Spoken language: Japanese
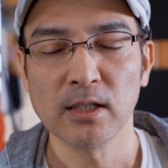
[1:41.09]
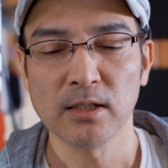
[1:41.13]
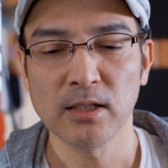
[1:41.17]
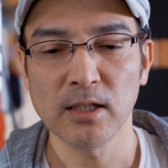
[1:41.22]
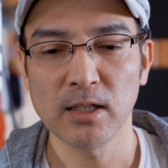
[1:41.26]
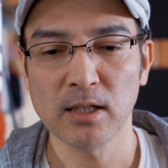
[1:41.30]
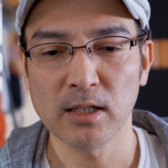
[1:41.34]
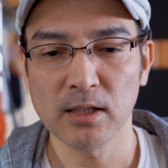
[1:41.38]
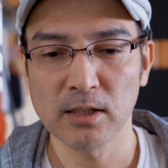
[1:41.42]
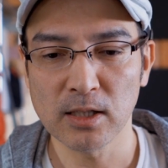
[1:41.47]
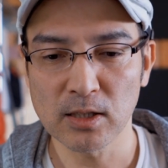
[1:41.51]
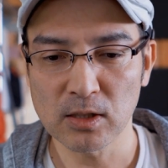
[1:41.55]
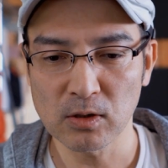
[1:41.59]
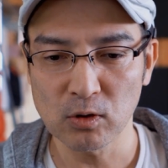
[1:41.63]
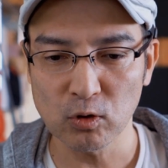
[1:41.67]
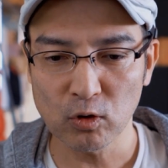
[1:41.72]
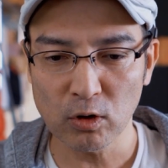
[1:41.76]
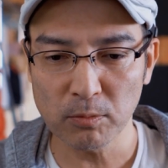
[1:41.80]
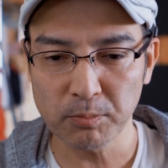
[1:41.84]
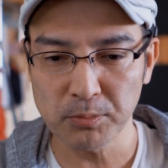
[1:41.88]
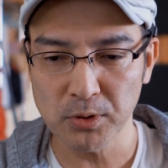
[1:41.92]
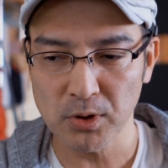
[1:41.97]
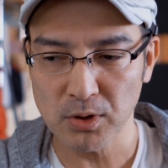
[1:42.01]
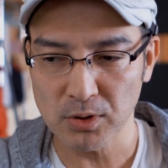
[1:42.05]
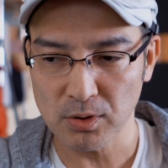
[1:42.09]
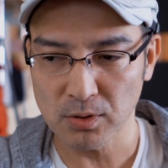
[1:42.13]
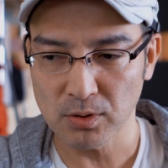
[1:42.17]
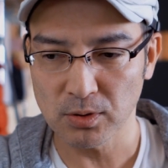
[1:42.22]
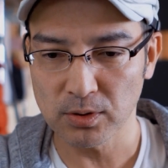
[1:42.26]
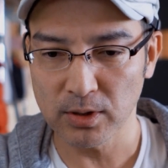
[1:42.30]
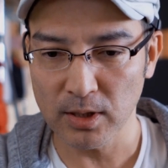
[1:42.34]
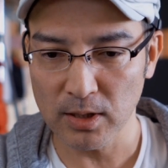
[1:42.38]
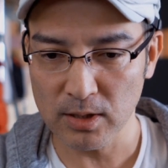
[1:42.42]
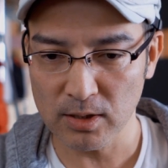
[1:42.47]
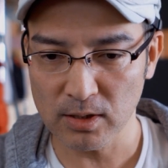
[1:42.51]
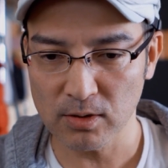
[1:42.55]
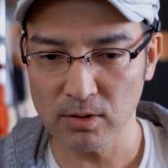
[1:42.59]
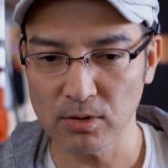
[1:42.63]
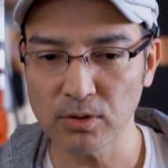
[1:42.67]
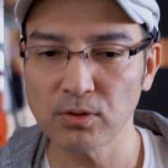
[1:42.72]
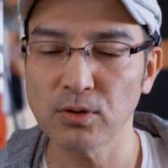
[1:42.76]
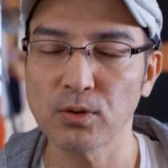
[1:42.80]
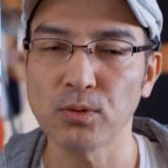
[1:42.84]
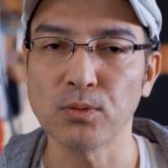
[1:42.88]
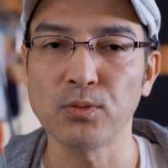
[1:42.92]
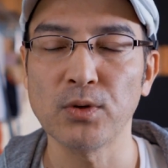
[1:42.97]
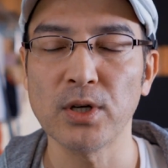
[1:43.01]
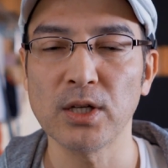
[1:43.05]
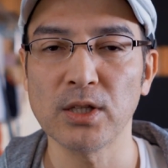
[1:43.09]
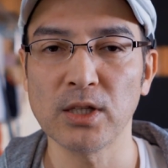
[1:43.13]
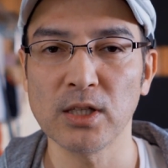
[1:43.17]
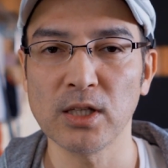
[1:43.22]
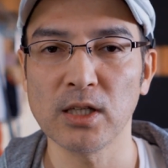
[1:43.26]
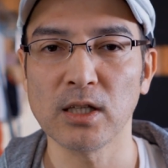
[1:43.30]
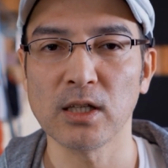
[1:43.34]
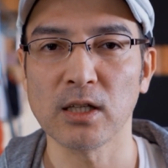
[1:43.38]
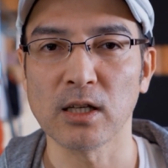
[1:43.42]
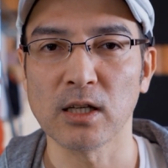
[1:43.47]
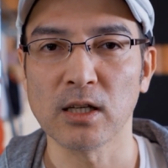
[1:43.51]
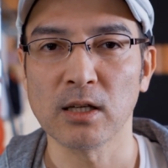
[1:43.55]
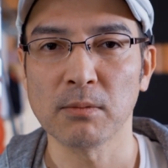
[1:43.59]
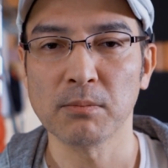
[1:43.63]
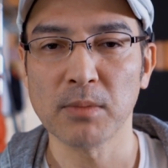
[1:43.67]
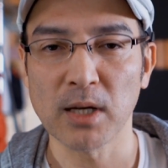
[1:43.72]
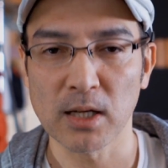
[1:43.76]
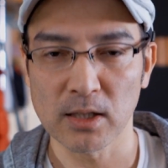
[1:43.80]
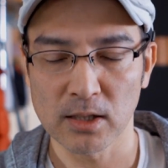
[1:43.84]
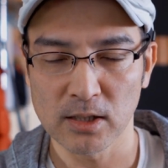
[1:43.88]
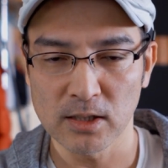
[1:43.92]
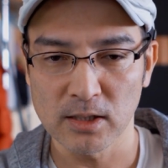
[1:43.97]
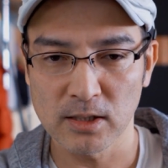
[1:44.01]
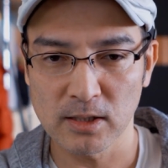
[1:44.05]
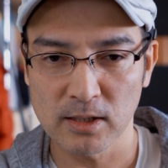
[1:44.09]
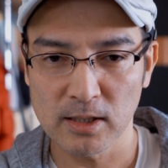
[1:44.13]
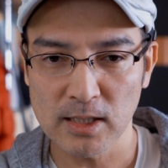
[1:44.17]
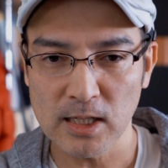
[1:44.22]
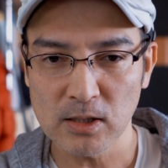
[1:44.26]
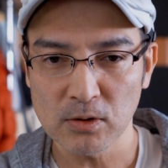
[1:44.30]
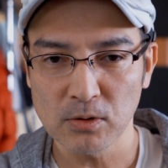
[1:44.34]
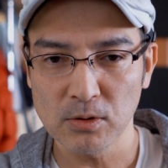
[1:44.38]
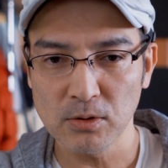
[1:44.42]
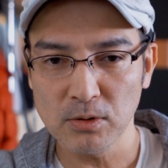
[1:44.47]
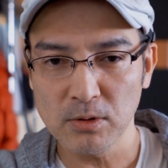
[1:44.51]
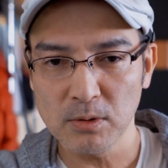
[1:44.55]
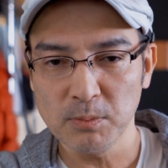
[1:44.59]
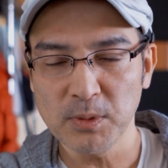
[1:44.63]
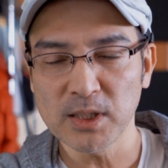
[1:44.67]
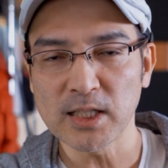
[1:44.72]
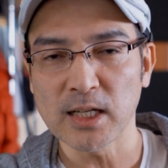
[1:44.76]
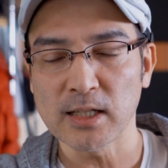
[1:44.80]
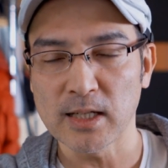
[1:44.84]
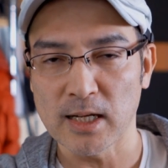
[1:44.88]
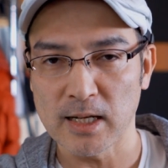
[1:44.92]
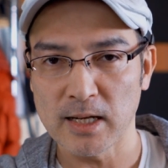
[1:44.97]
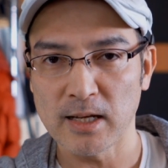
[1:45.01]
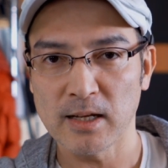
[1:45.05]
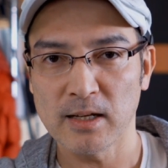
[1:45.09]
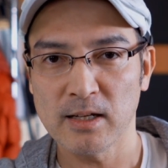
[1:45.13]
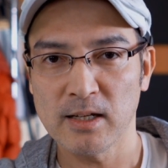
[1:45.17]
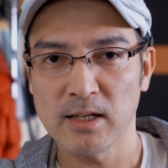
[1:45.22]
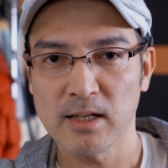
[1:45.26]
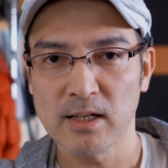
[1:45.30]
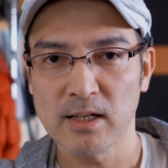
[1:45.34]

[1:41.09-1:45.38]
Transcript: で、デスクトップのそのデスクの上に、まあ、一脚みたいなね、